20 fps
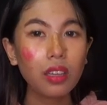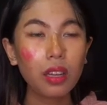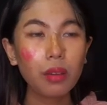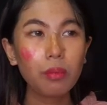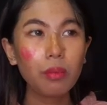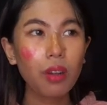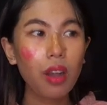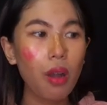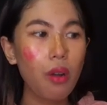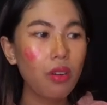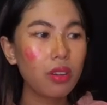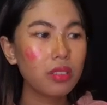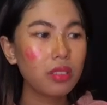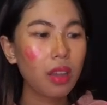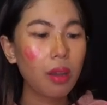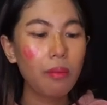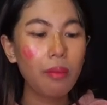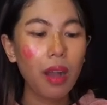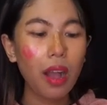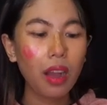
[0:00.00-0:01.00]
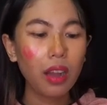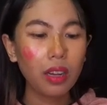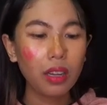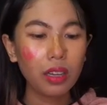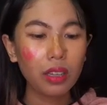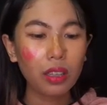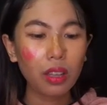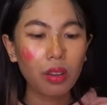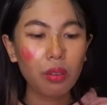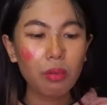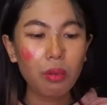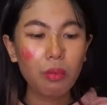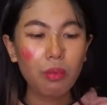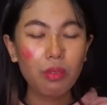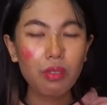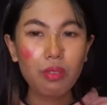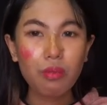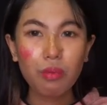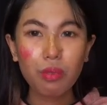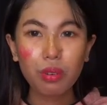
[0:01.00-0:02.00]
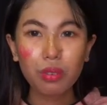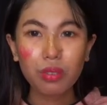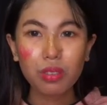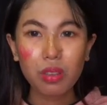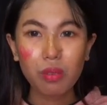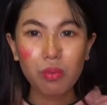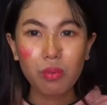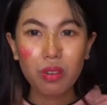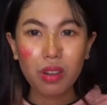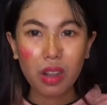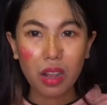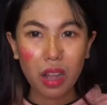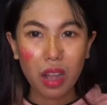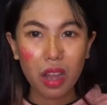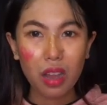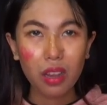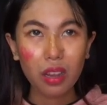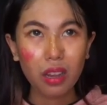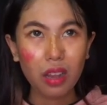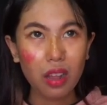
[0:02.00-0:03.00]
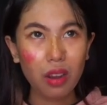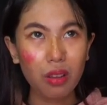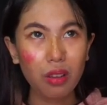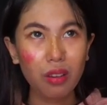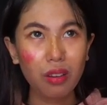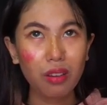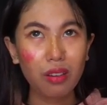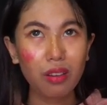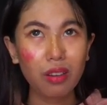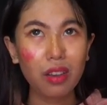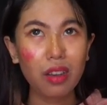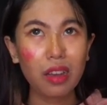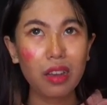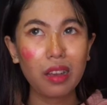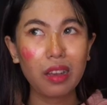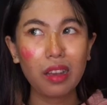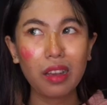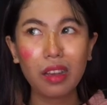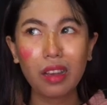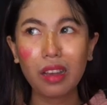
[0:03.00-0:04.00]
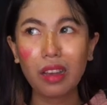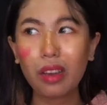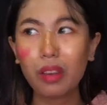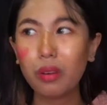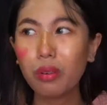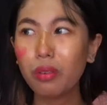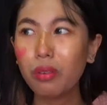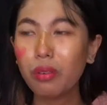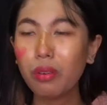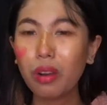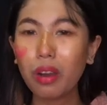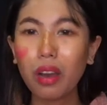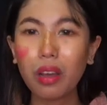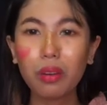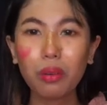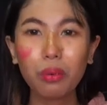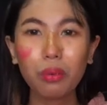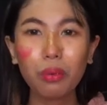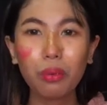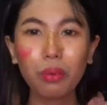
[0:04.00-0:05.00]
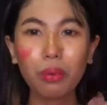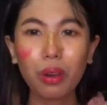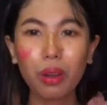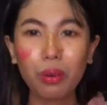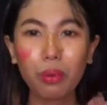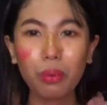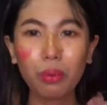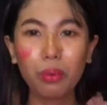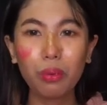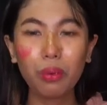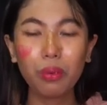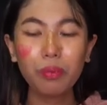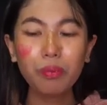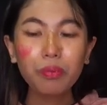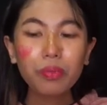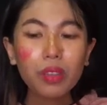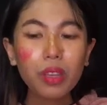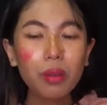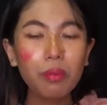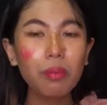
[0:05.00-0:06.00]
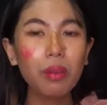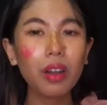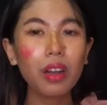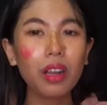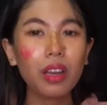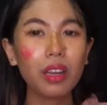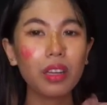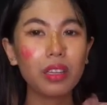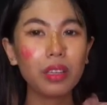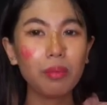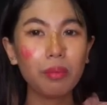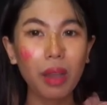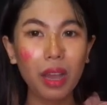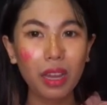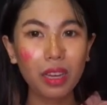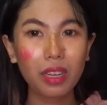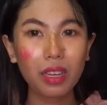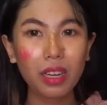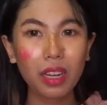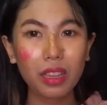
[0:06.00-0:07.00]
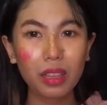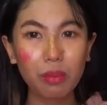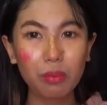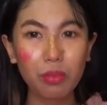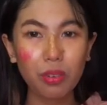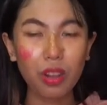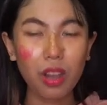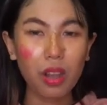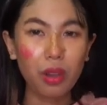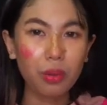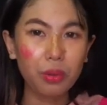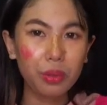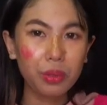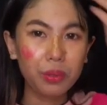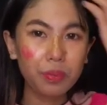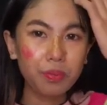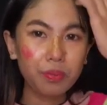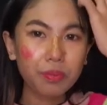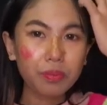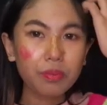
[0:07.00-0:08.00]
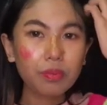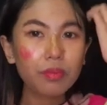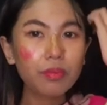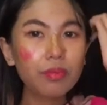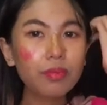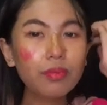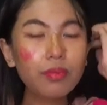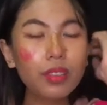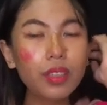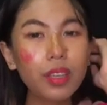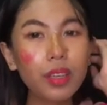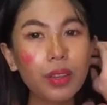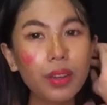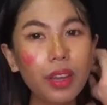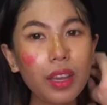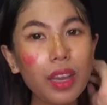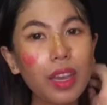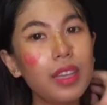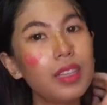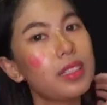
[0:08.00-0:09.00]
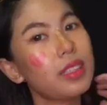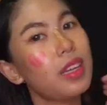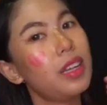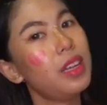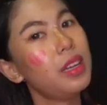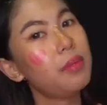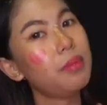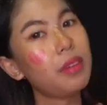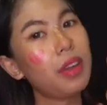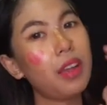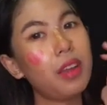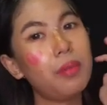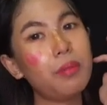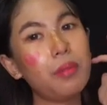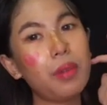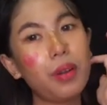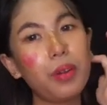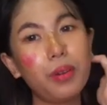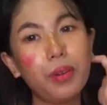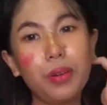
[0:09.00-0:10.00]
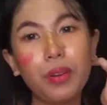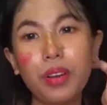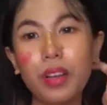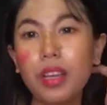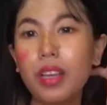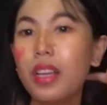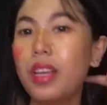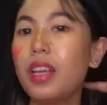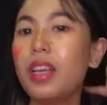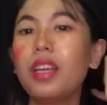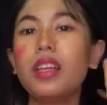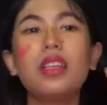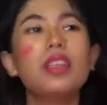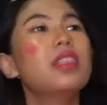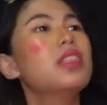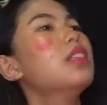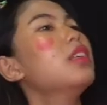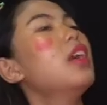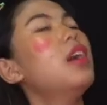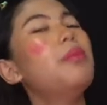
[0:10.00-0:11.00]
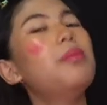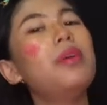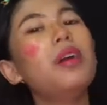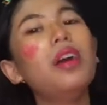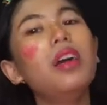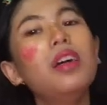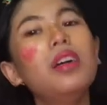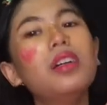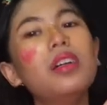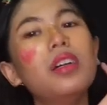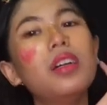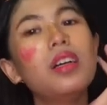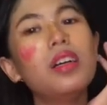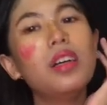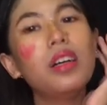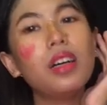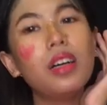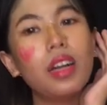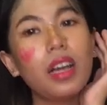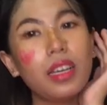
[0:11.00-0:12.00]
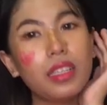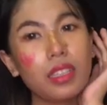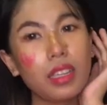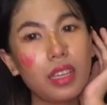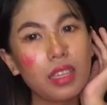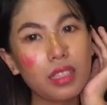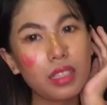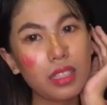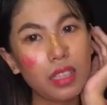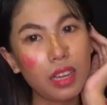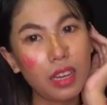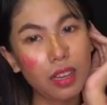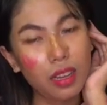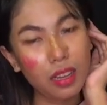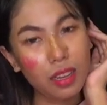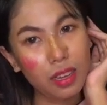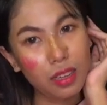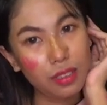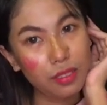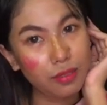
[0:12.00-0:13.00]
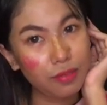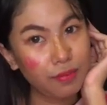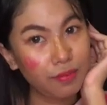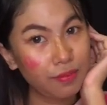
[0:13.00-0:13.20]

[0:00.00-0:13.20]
dan muka aku kenceng banget aku mau buru-buru cuci muka kalau kagak aduh aduh aduh bakalan gimana nanti muka aku jadi guys kalian kalau mau apa uh, eh, SS silakan